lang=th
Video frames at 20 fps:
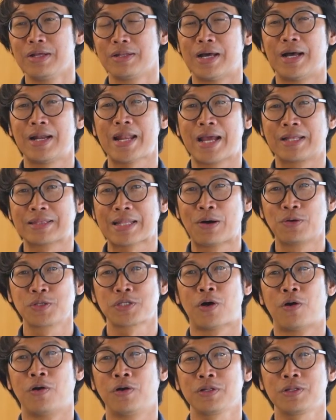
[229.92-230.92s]
นะแหล่งเตา
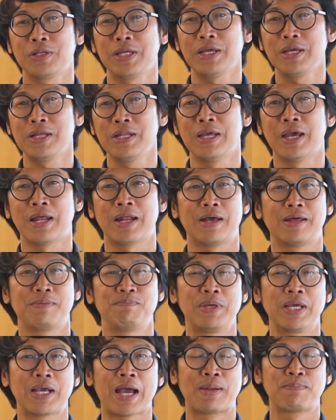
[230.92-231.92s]
2ที่นี้เนี่ย
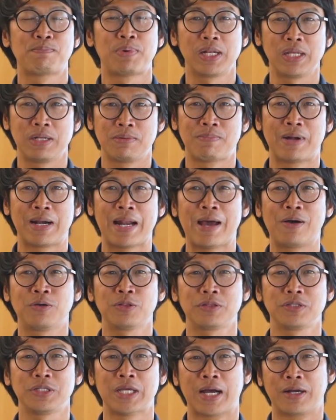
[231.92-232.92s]
มีการผลิตมาแล้ว
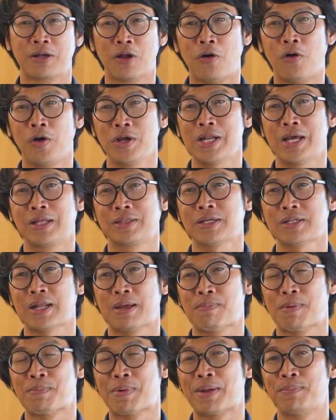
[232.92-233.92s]
อย่างน้อยเนี่ยตั้งแต่
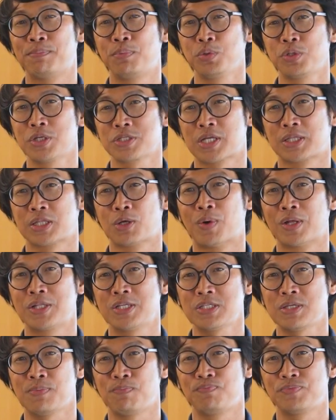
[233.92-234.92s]
ประมาณพุทธศตวรรษ
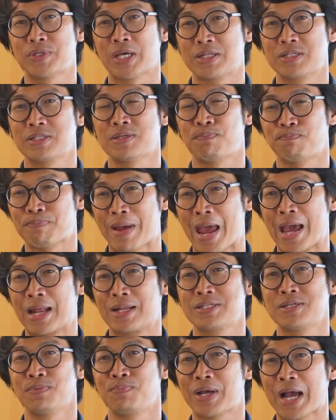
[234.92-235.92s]
ที่ 17
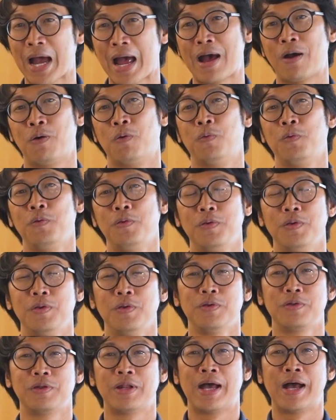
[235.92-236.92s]
18
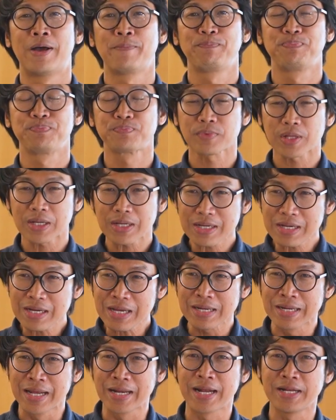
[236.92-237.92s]
19นะครับ
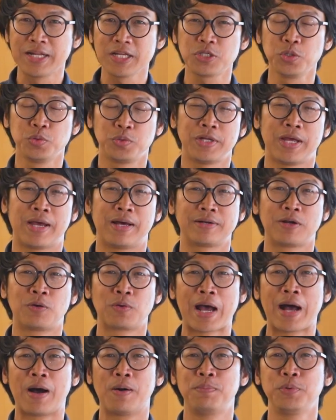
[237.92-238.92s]
และในที่สุดเนี่ย
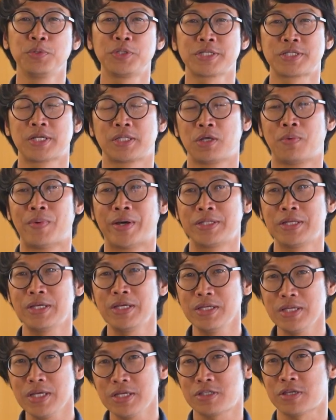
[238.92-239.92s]
ราวพุทธศตวรรษ
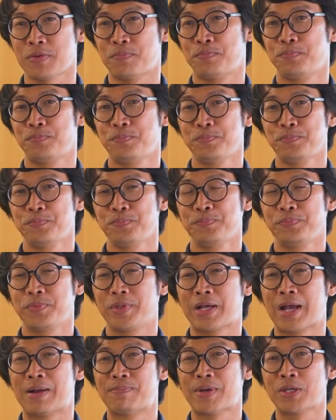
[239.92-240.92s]
ที่ 20
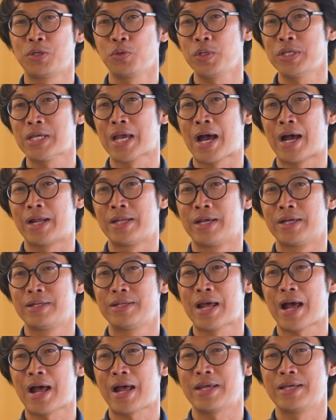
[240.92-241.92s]
นะครับอยุธยาเนี่ย
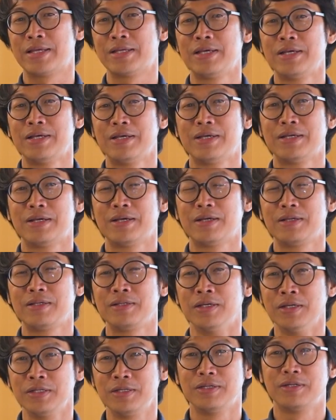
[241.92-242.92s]
ได้
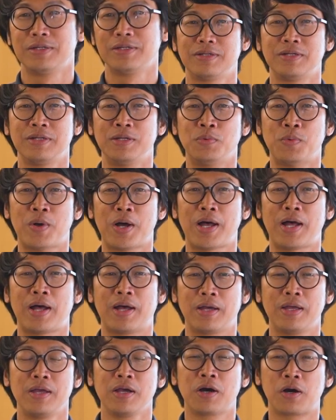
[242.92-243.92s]
ยึดหรือว่า
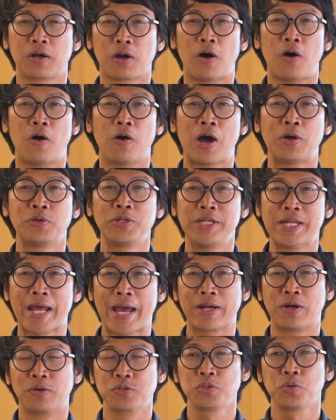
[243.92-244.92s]
ครองเอาดินแด
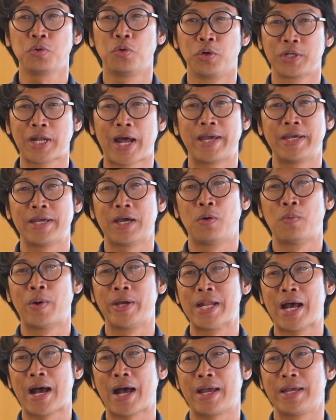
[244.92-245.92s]
นของสุขโขทัยเอาไว้
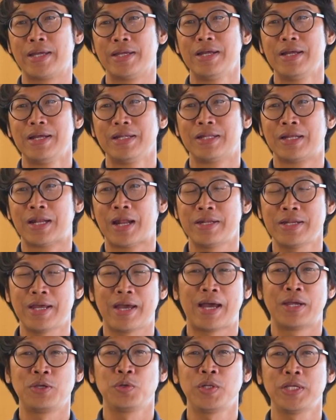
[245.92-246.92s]
ได้ดังนั้นเนี่
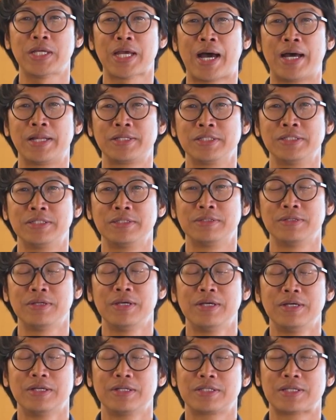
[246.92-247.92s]
ยอยุธยาจึง
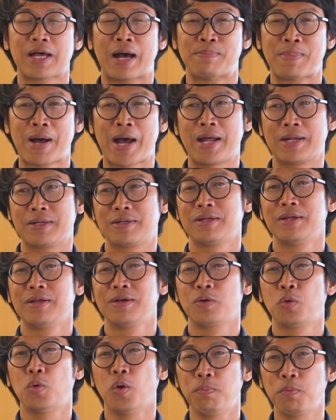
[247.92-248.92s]
สามารถ
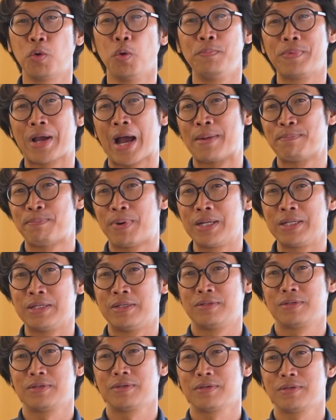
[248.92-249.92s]
ควบคุมการผลิต
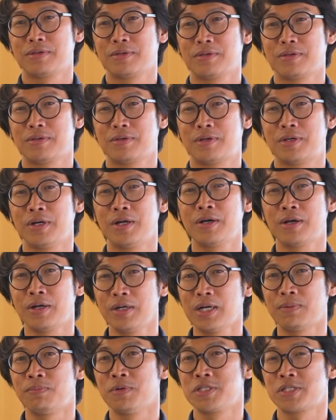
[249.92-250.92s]
เครื่องเค
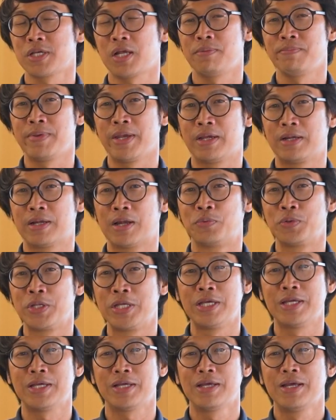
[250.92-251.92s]
ลือบหรือเซรามิกเหล่า
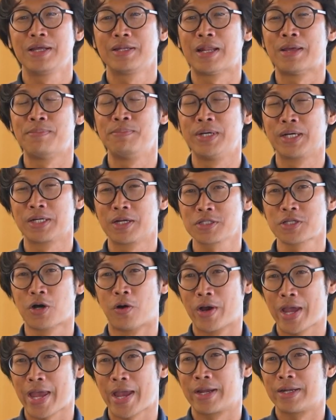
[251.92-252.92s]
นี้ในเมืองทั้งสอ
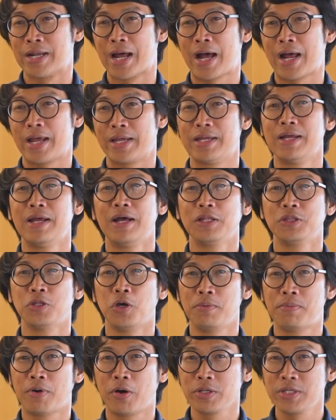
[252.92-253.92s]
งแห่งได้โด
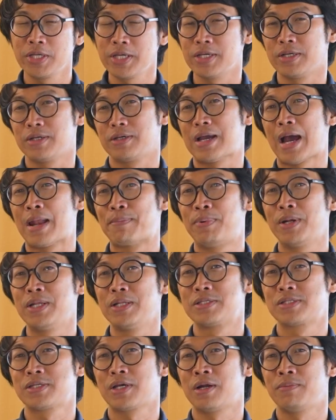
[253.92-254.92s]
ยเฉพาะยิ่งการผลิ
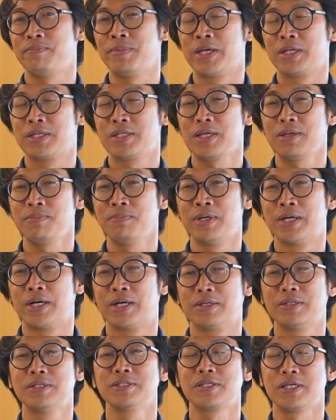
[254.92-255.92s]
ตเซรามิกที่เมือง
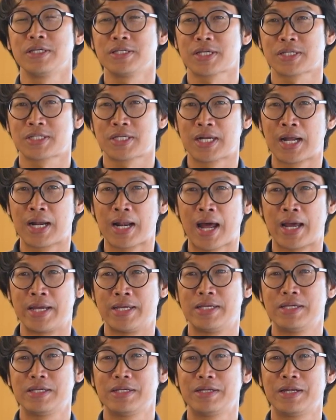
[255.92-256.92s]
ศรีสัชนาลัย
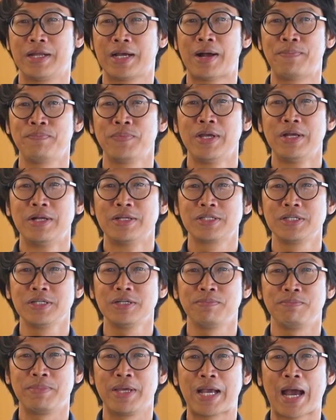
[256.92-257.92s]
นะครับ ซึ่ง
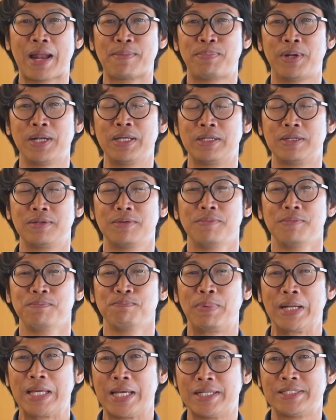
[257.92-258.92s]
มีการผลิต
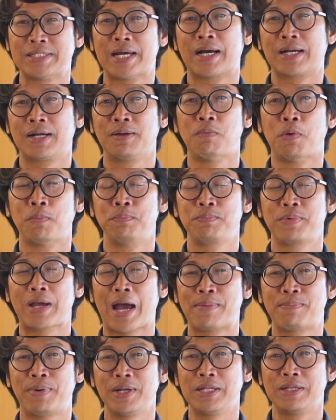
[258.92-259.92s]
เปลี่ยนจากระบบ
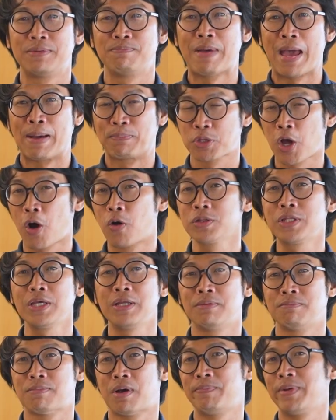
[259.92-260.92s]
การผลิตแบบท้อง
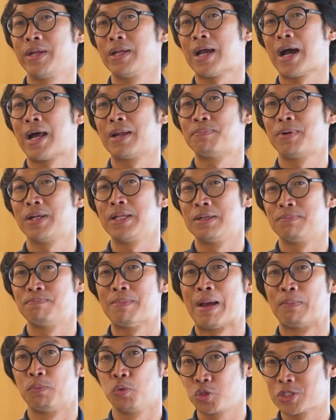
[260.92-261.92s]
ถิ่น มาเป็นการผลิต
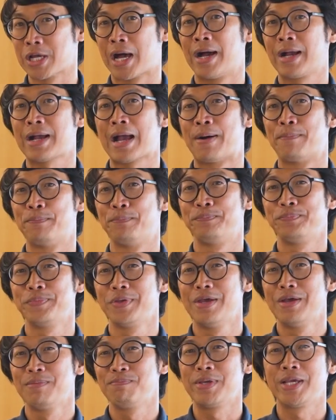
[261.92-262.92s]
แบบอุตสาหกรรม
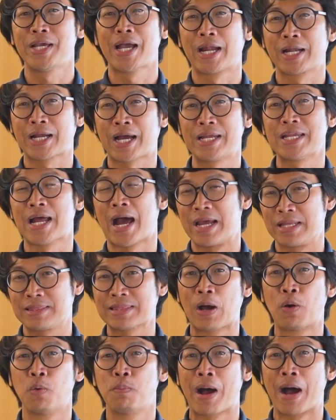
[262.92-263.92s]
มีการขยาย
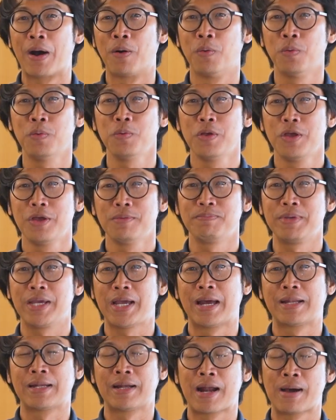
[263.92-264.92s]
เตาเผา มี
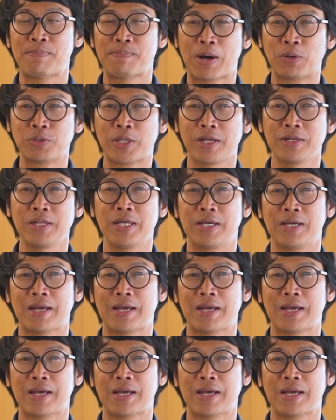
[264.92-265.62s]
การรับเอาเทคนิค